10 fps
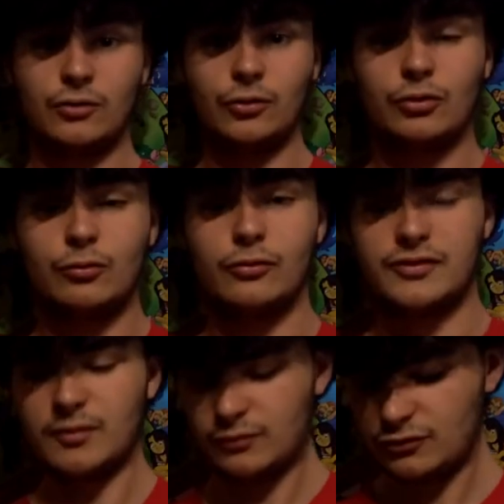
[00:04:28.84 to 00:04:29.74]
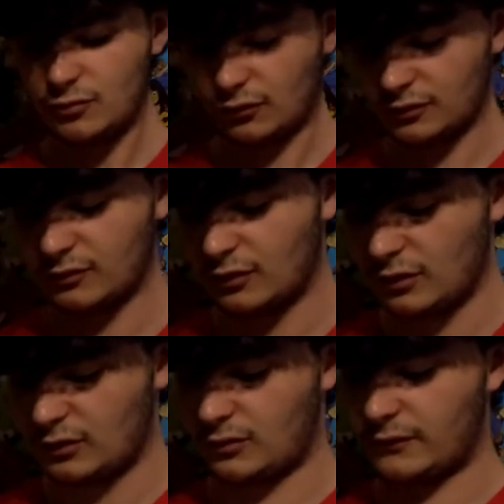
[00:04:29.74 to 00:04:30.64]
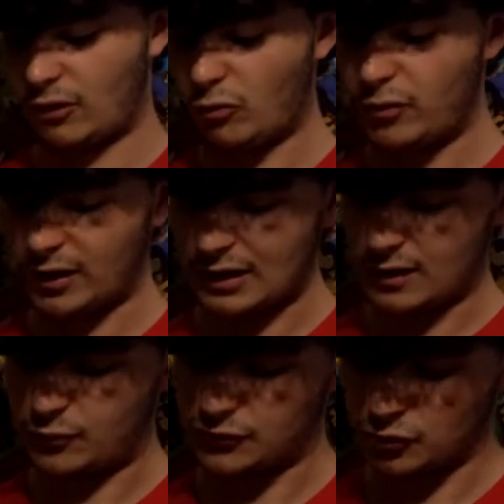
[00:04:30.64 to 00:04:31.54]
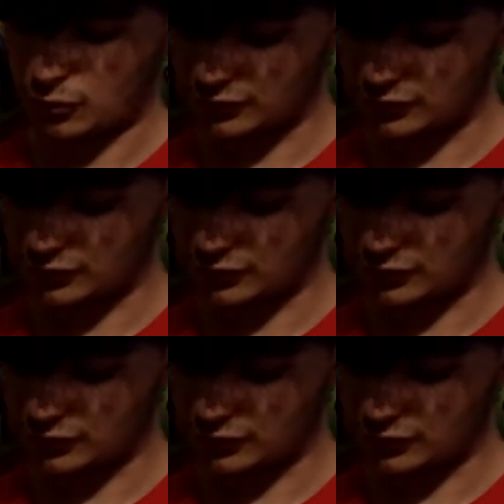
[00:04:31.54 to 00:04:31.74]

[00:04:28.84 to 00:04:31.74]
le truc le plus simple du monde. On va repérer la puce de